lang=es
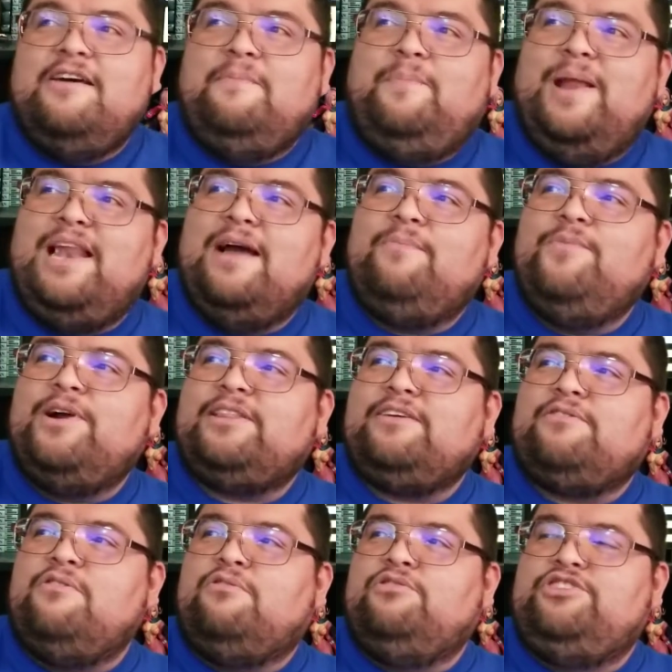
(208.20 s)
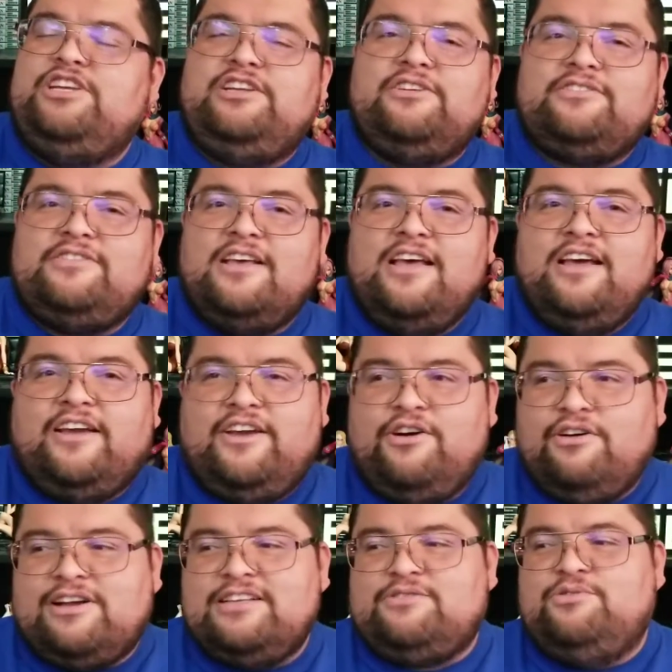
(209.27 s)
¿Pelea muerte con cuchillos? Creo
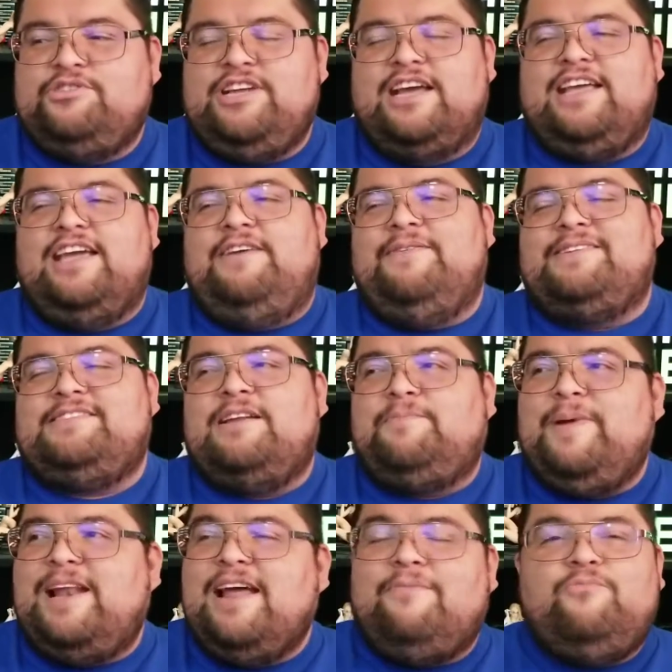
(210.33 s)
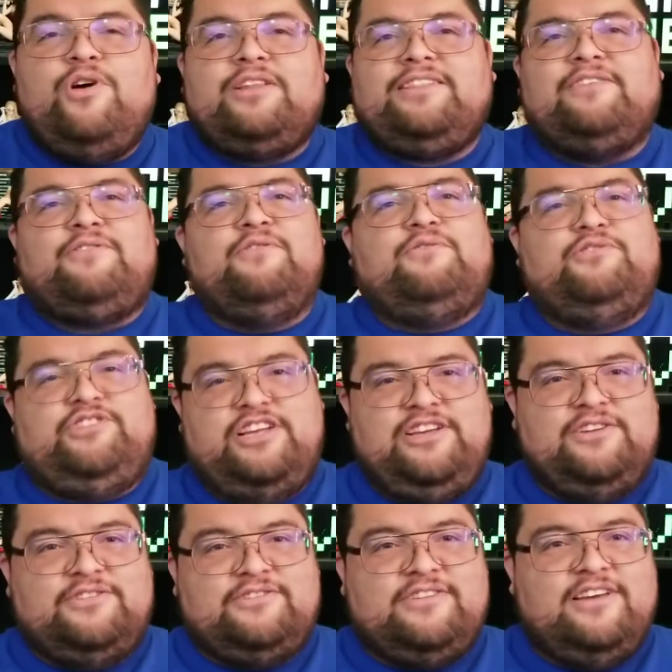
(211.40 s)
que escuché que iba a ser pelea muerte con
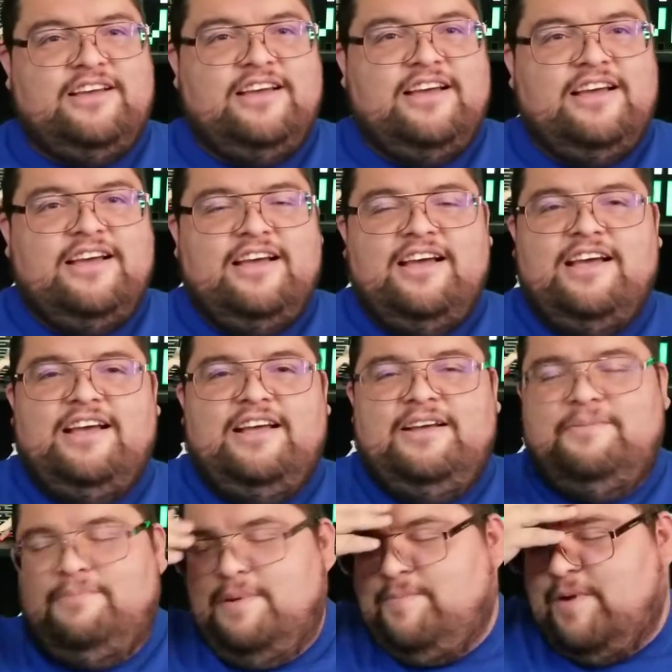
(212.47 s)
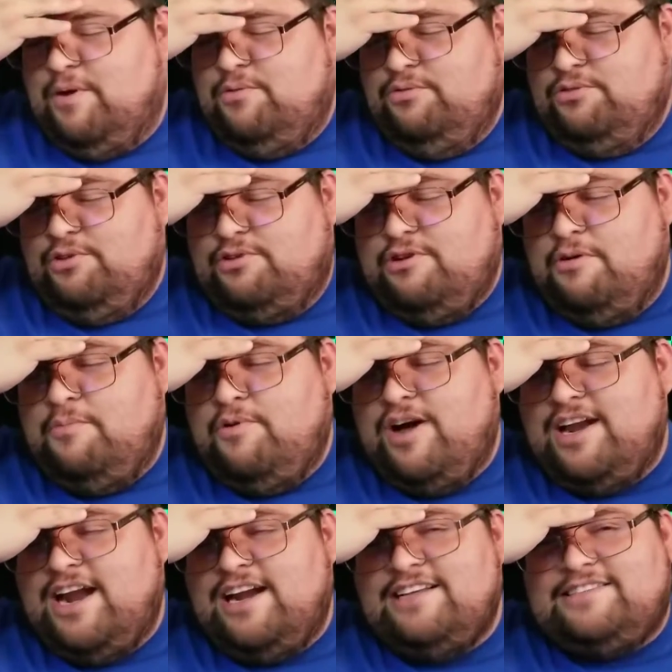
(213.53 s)
cuchillos. Me pregunto cómo
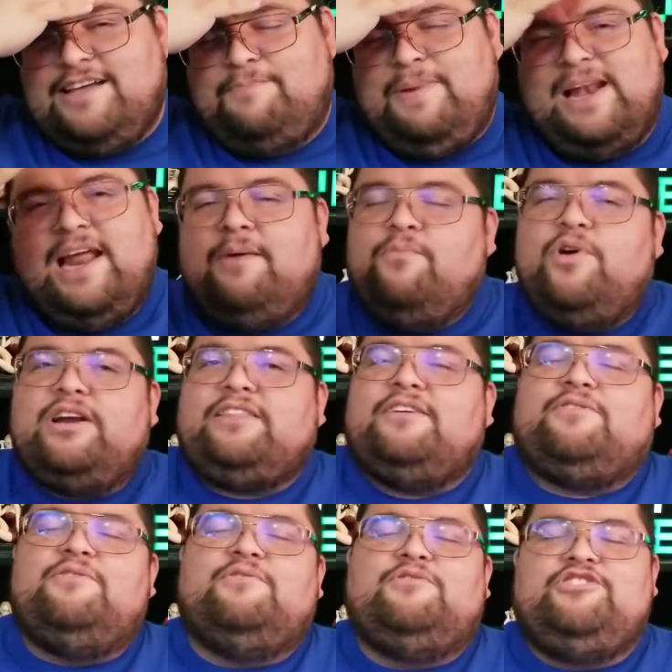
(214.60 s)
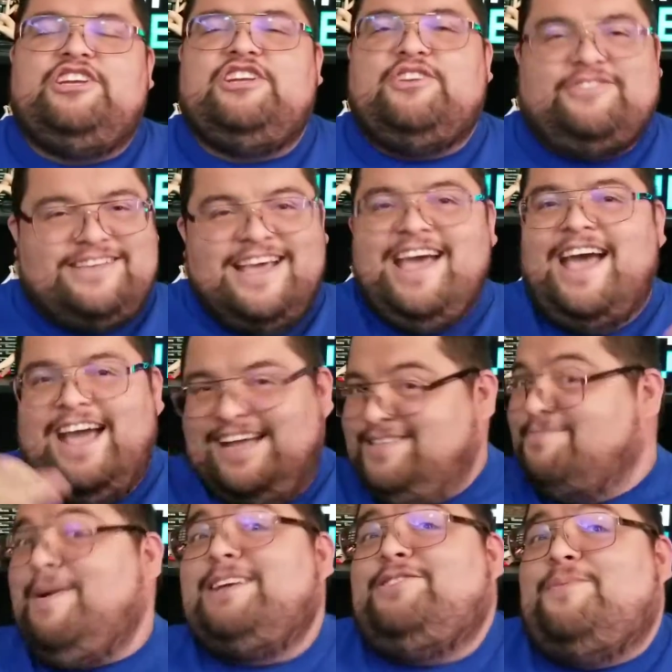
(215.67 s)
harán esta pelea muerte con cuchillos. Es
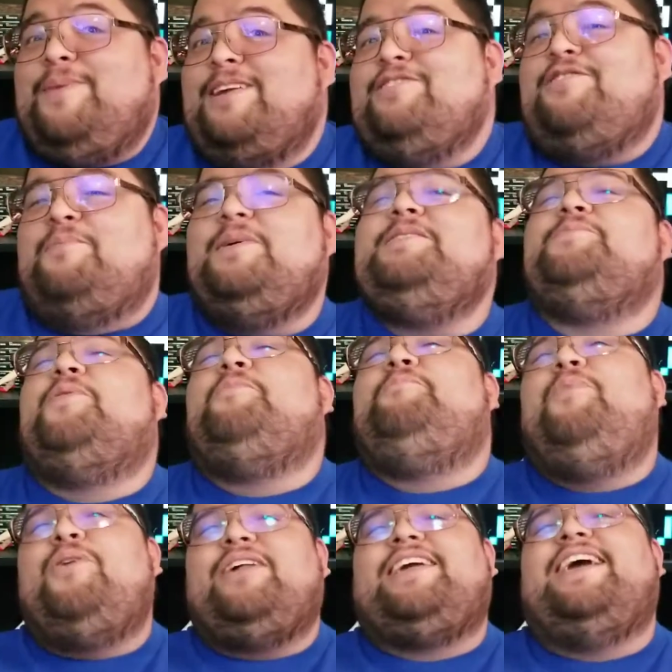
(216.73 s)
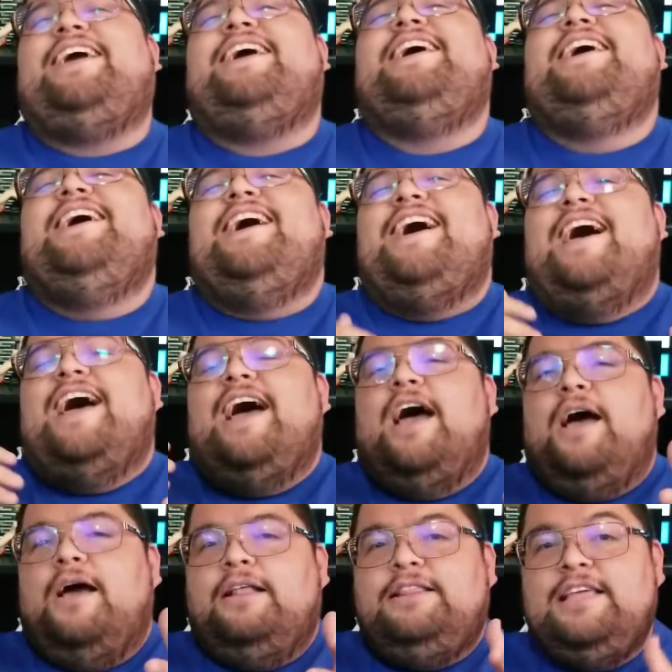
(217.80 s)
más o menos lo mismo porque
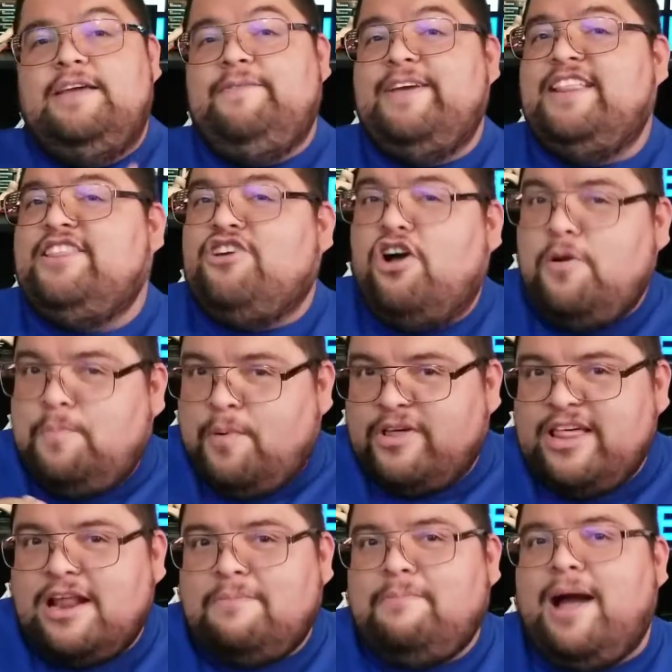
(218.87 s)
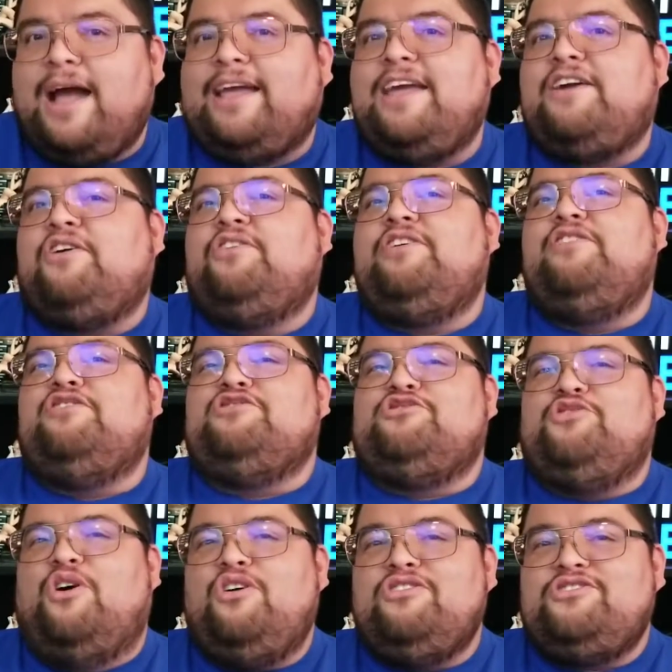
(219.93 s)
dividió el poder mágico de los
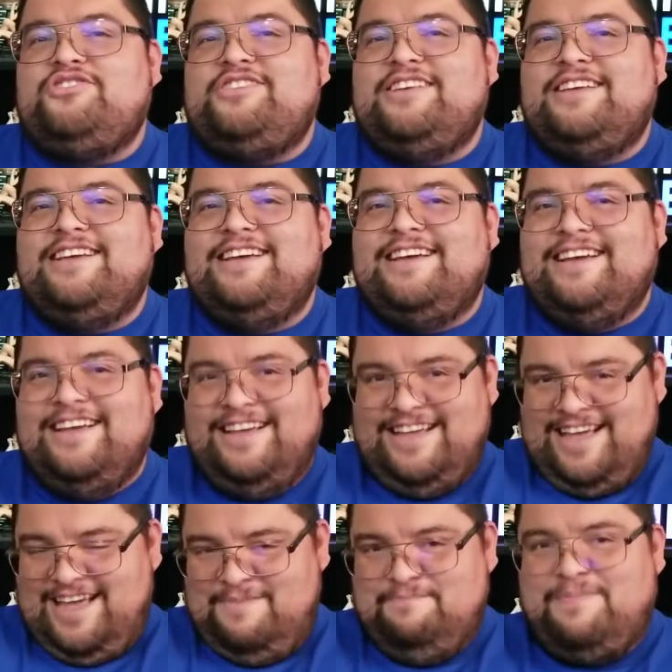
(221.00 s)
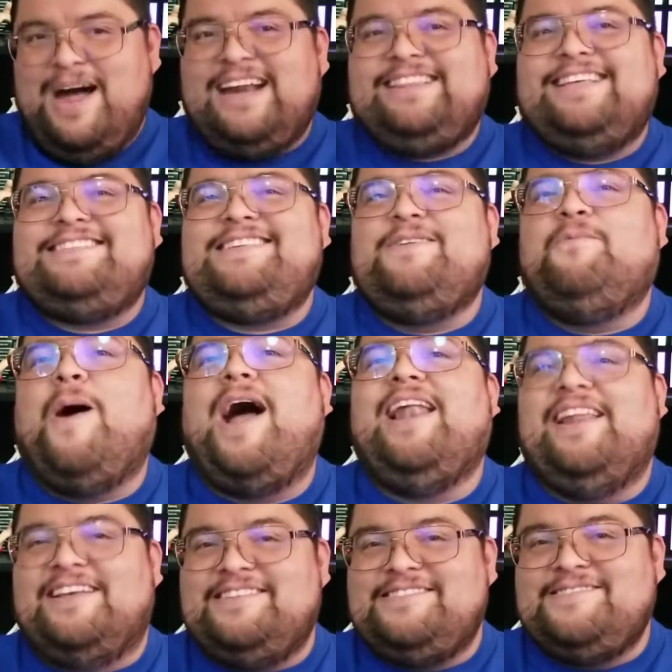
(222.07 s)
dos en partes iguales.